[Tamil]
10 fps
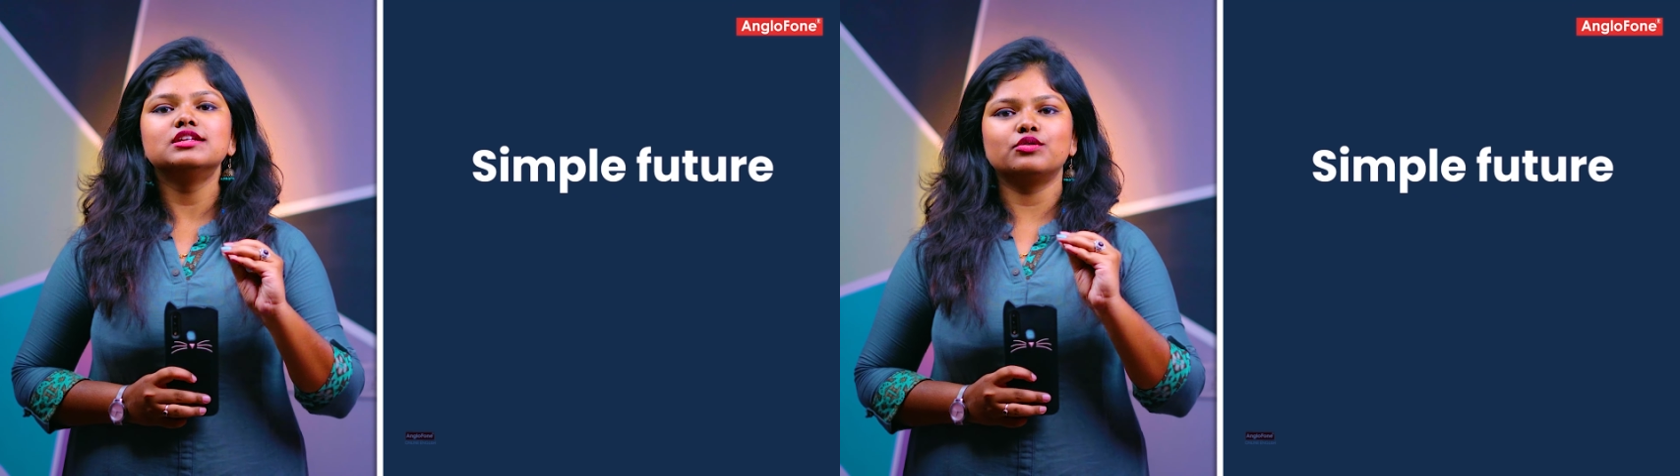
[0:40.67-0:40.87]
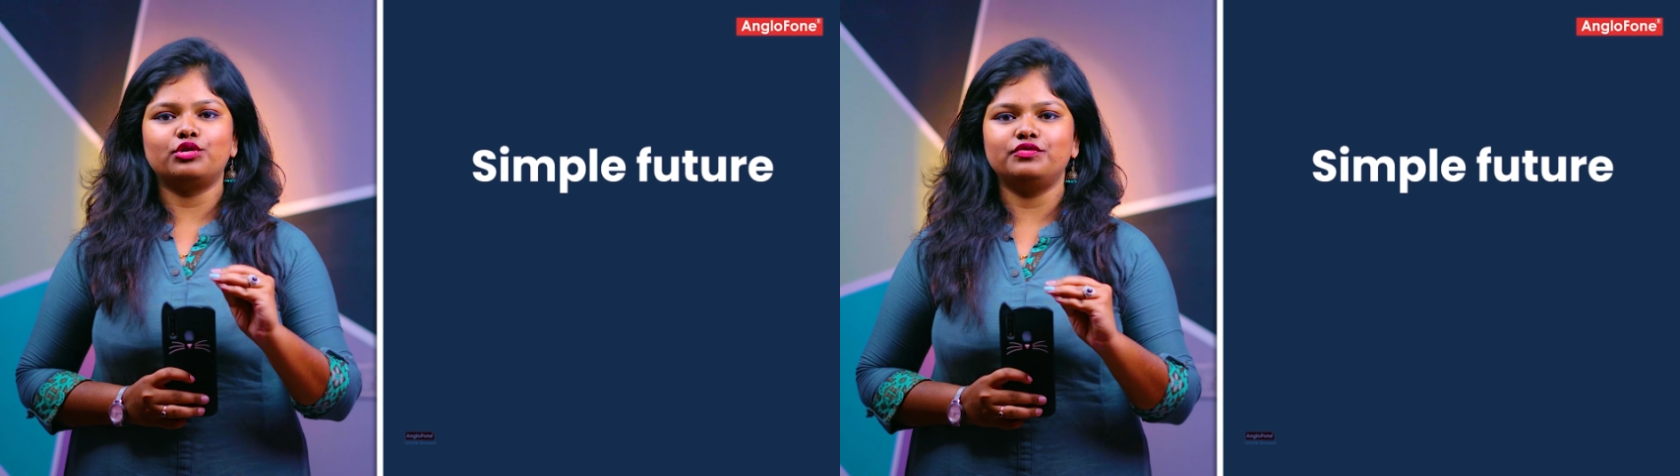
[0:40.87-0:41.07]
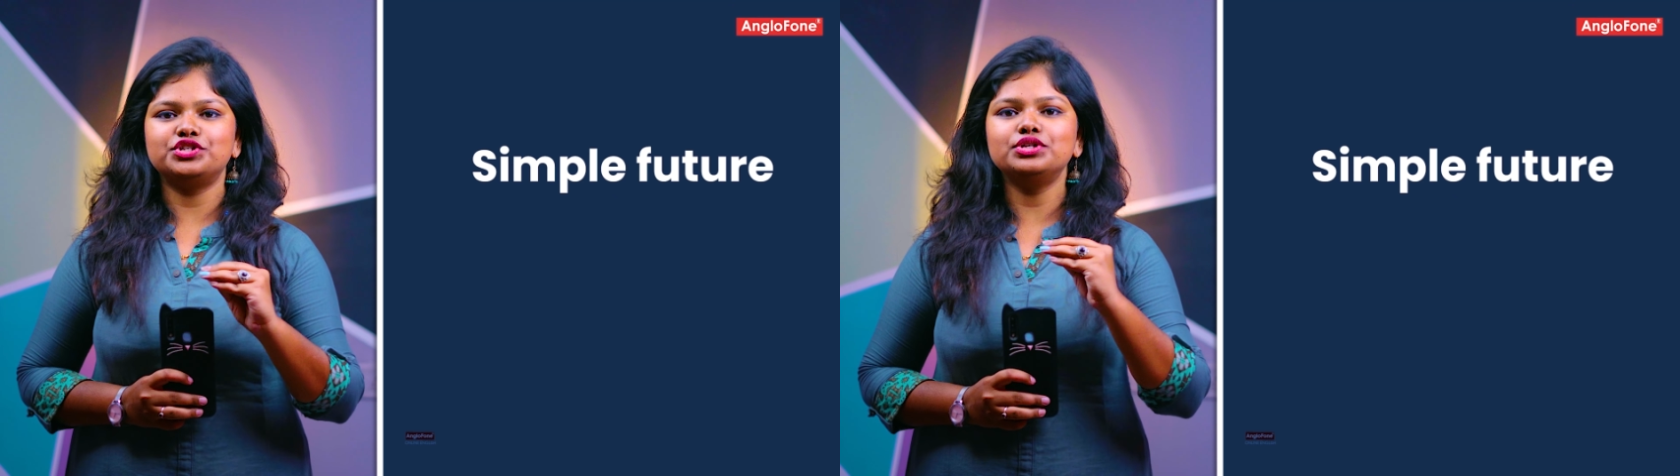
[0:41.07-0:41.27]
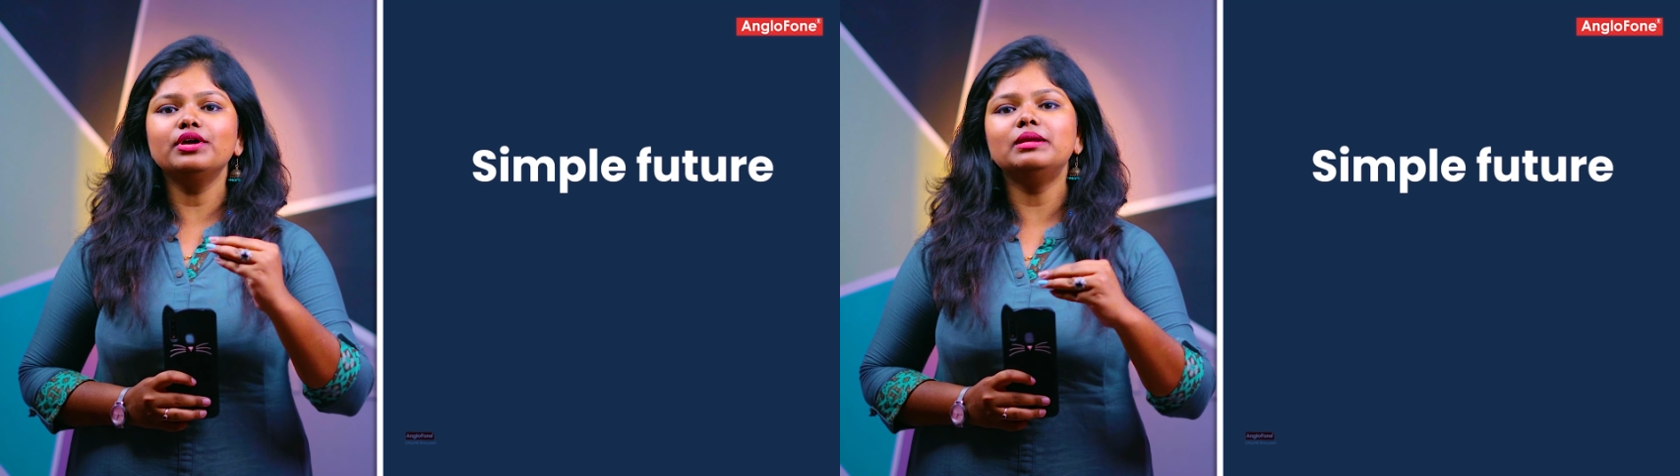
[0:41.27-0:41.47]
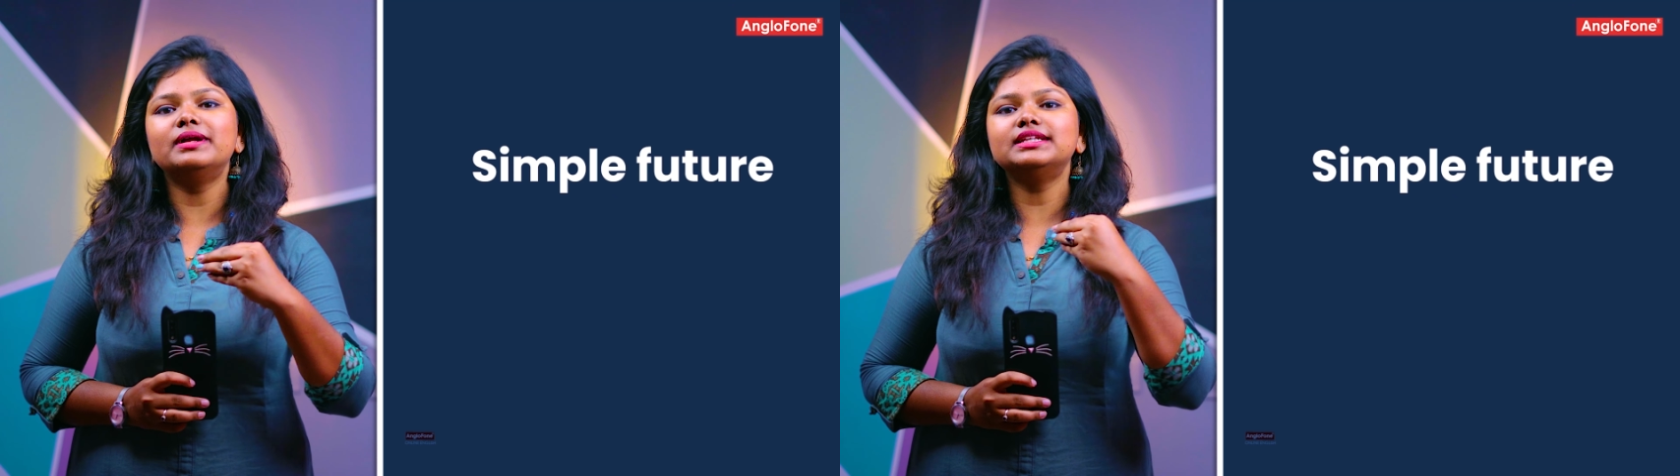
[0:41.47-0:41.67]
ஸோ ஒரு விஷயம்
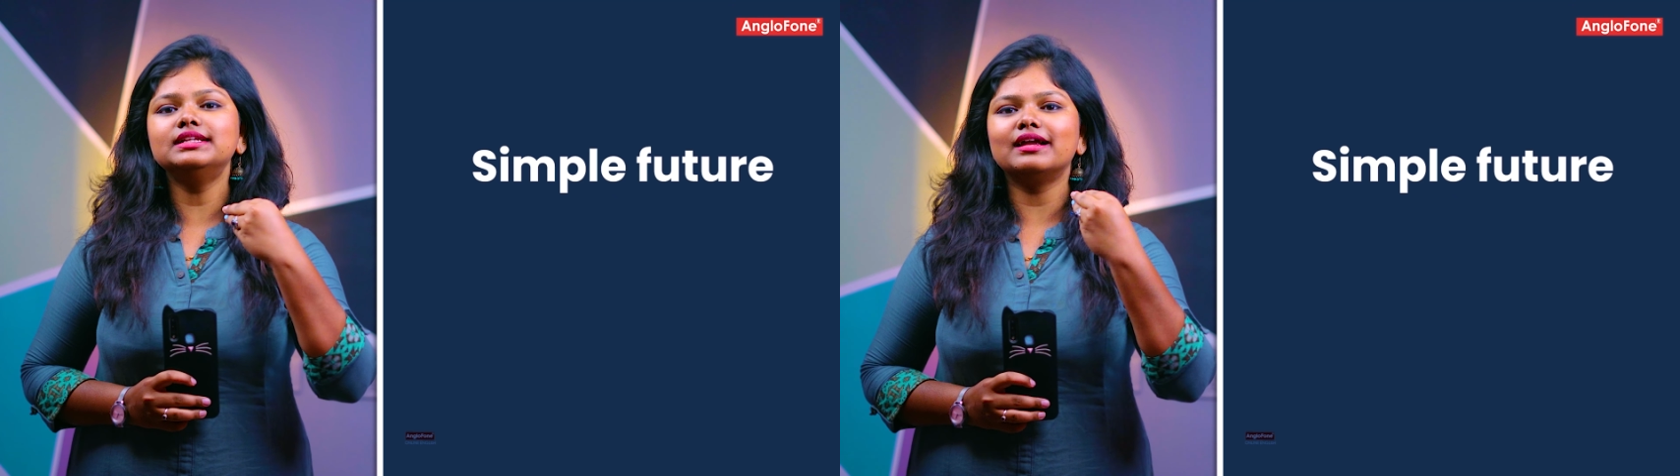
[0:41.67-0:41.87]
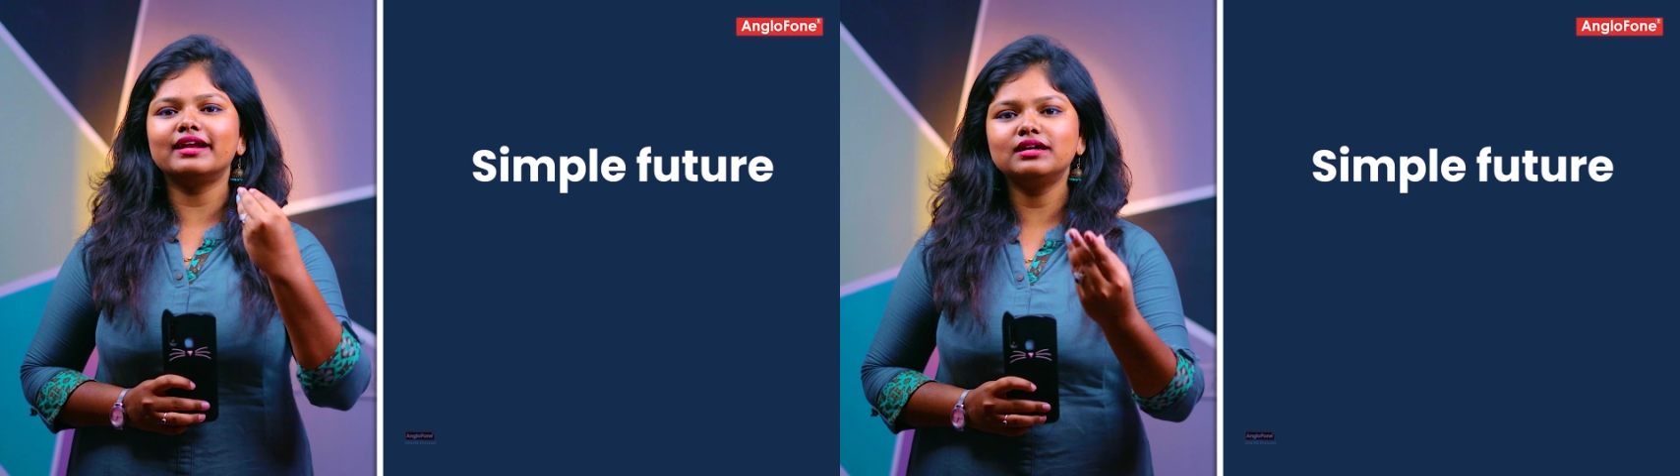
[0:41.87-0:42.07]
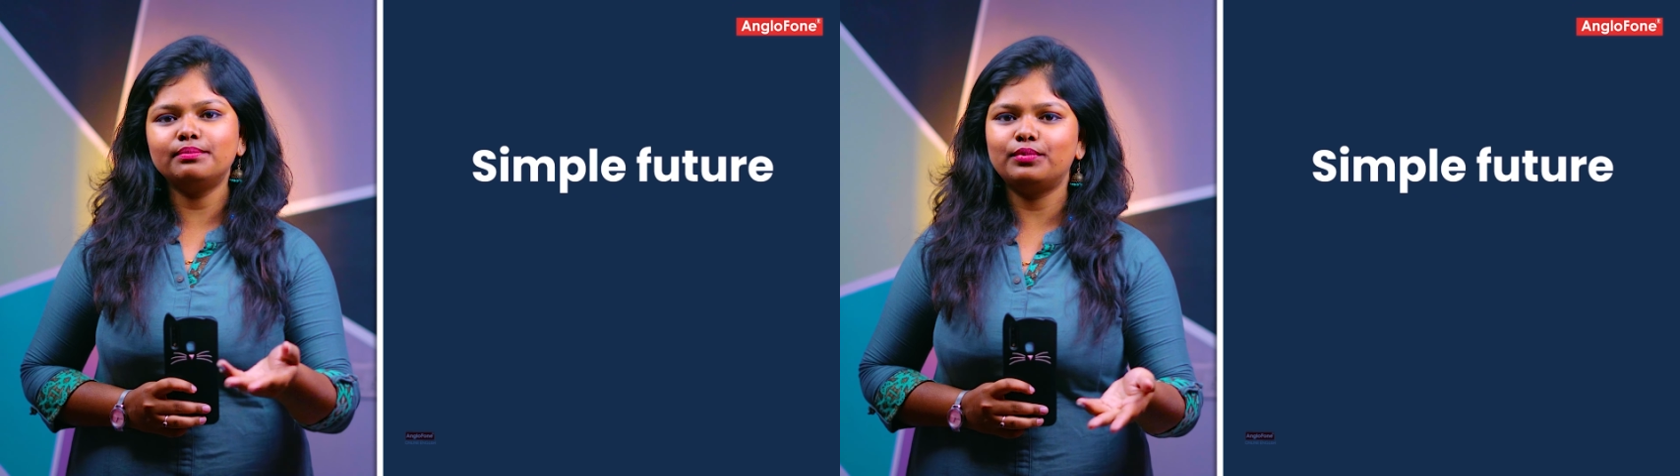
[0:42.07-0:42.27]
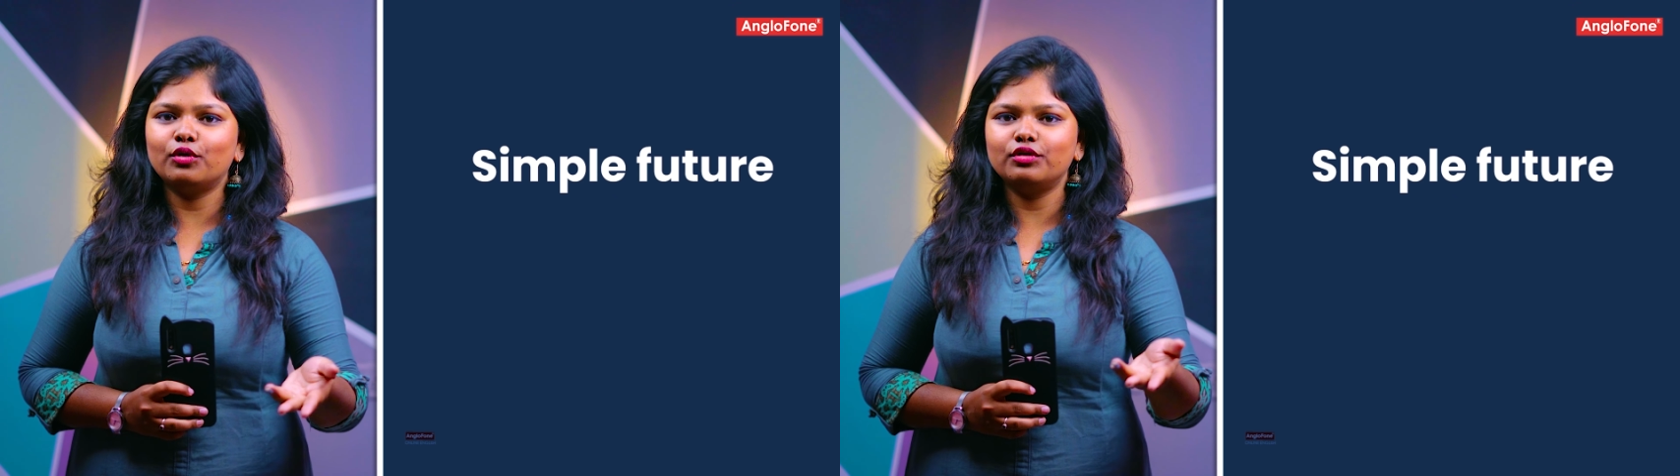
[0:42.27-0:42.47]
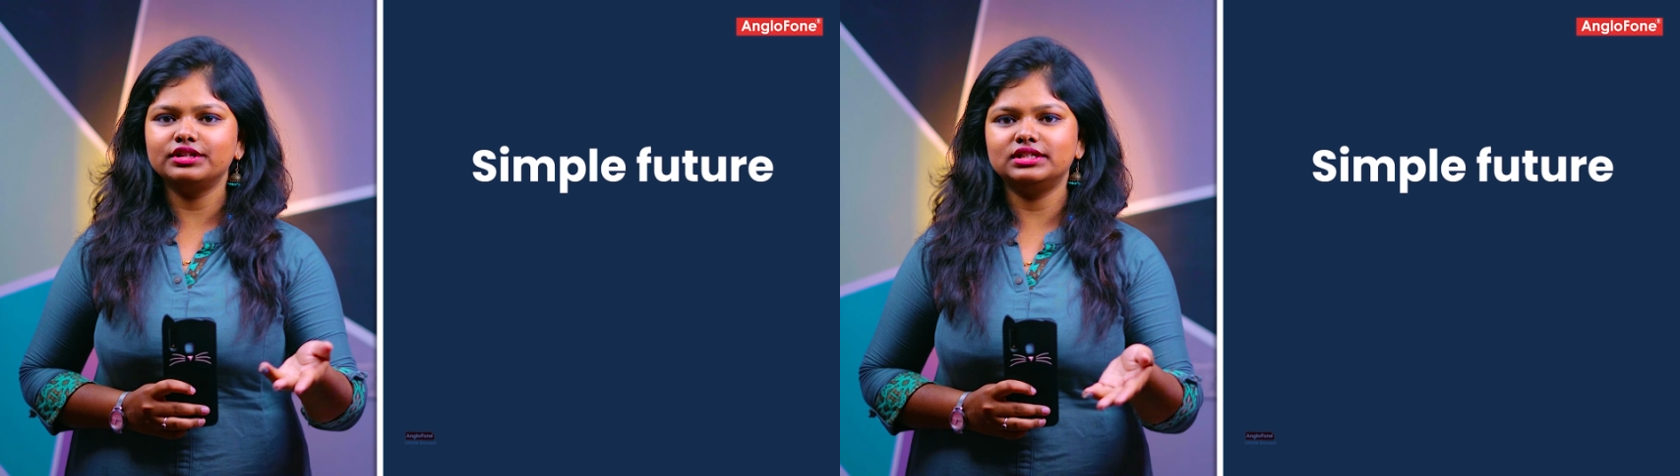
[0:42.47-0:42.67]
இனிமேல் தான் நடக்க
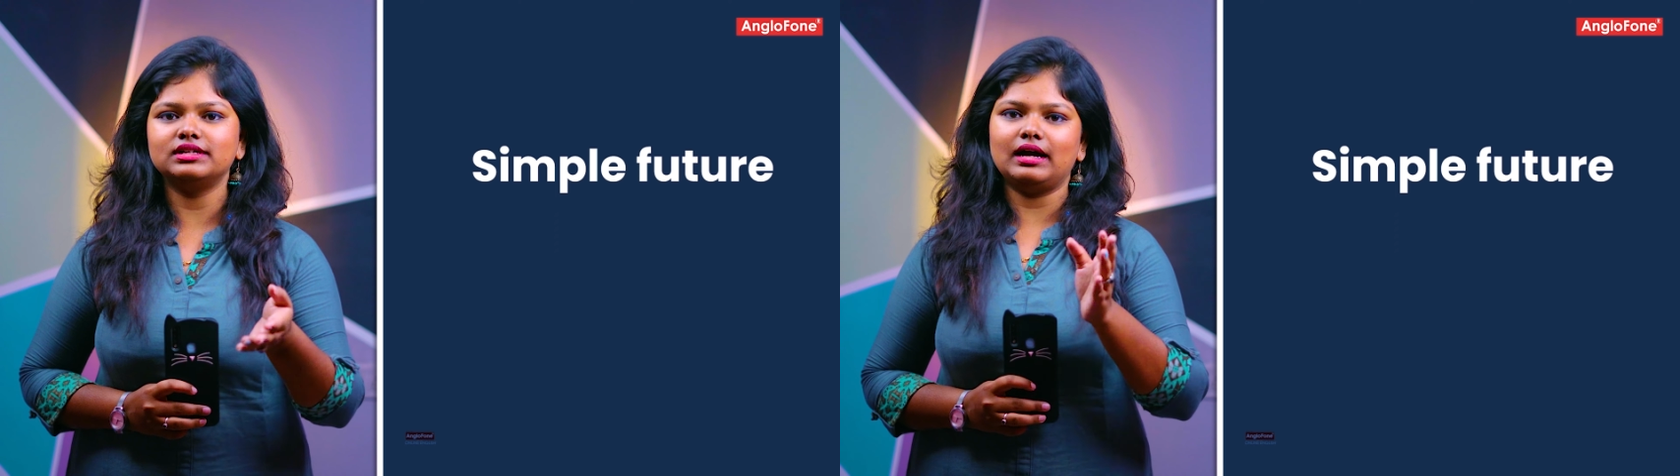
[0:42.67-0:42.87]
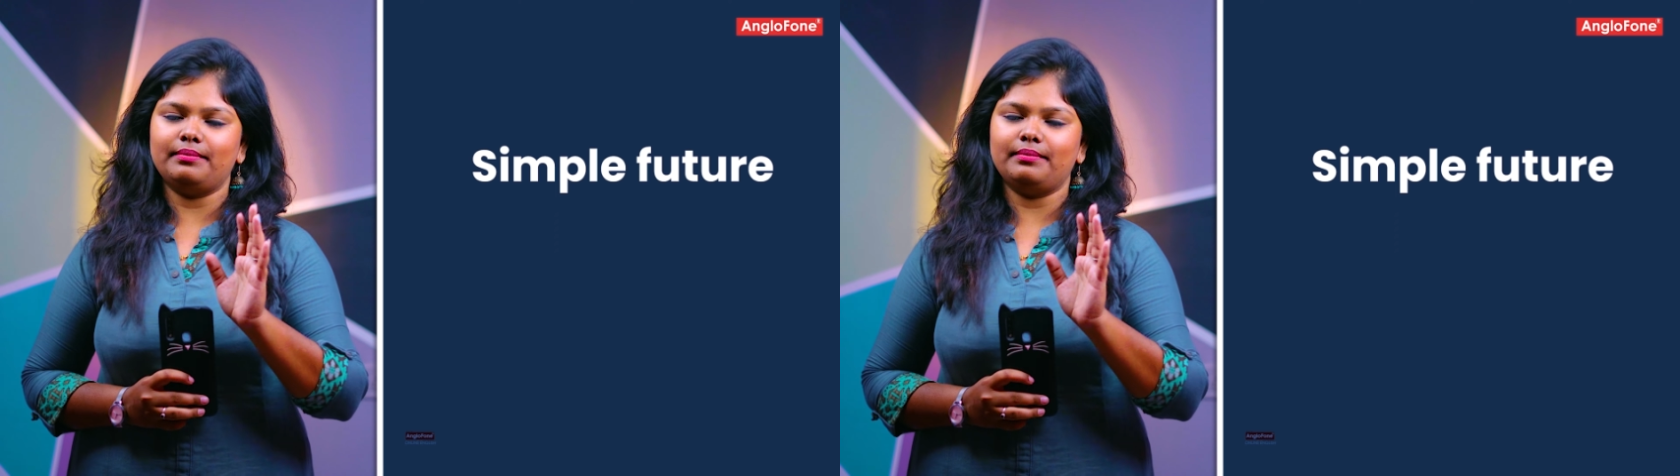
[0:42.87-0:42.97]
போகுது